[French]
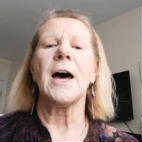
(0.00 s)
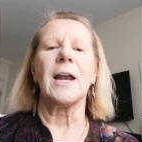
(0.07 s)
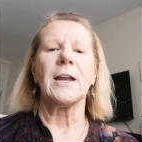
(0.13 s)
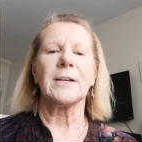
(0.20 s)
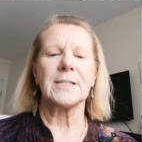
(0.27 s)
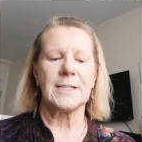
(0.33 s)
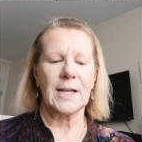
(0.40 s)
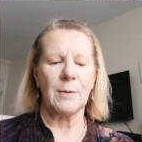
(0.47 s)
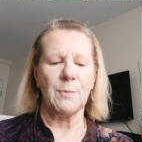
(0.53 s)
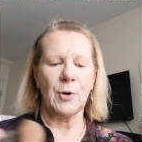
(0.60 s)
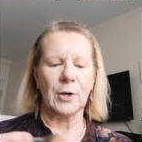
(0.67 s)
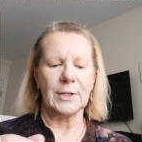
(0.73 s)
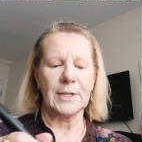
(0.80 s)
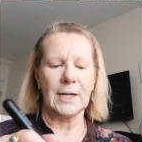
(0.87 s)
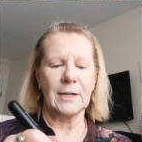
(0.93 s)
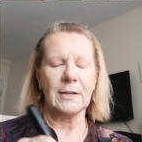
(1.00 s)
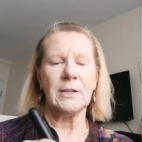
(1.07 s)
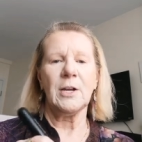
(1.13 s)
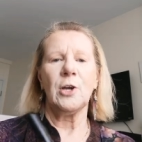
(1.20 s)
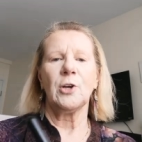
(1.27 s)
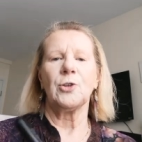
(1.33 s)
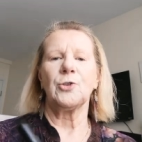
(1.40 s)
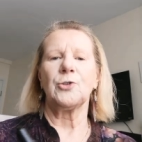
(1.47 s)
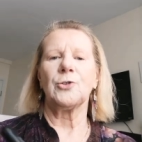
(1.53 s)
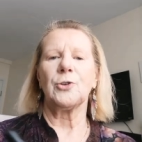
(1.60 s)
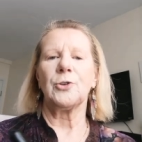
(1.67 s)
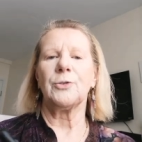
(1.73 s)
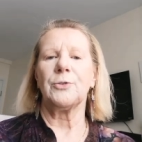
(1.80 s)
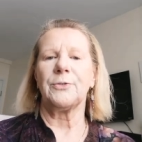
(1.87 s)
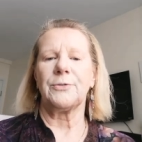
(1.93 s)
Alors, c'est important
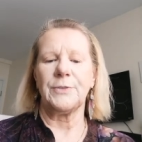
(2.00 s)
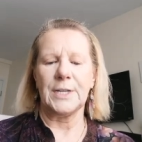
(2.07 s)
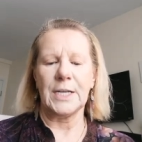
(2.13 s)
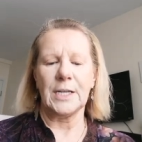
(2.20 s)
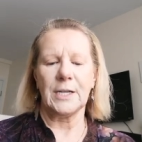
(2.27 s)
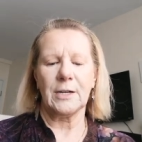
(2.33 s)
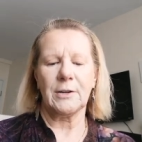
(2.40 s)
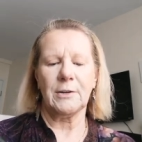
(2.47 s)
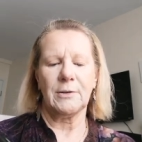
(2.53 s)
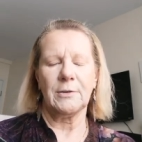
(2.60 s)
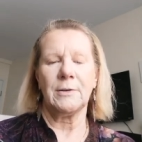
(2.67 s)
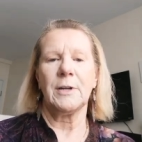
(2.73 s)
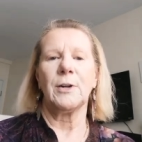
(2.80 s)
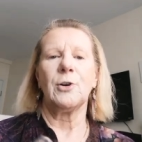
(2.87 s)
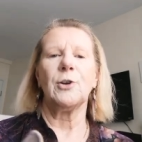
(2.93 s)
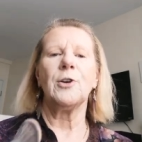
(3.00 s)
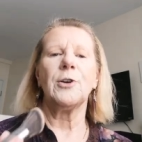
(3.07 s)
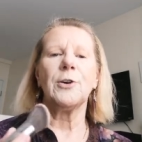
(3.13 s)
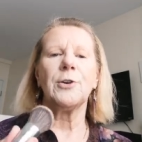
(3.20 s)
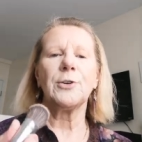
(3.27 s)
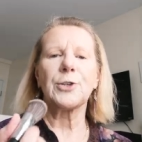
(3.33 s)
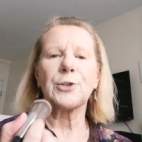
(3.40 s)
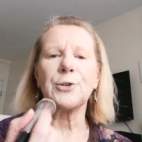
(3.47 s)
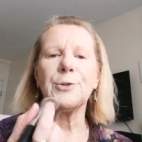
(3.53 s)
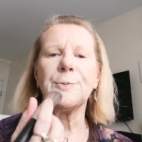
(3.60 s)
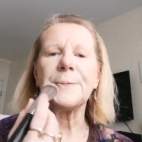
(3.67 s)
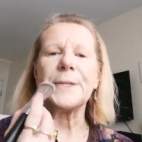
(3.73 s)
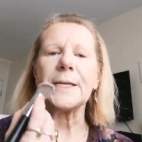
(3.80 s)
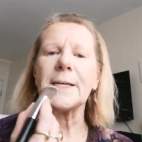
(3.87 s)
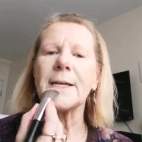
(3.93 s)
de venir le
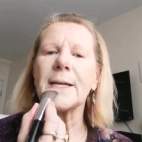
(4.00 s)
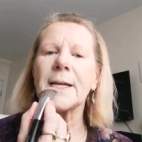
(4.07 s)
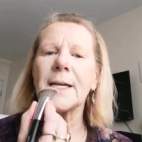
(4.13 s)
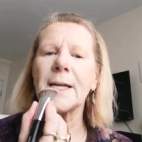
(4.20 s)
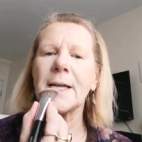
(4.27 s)
sculpter.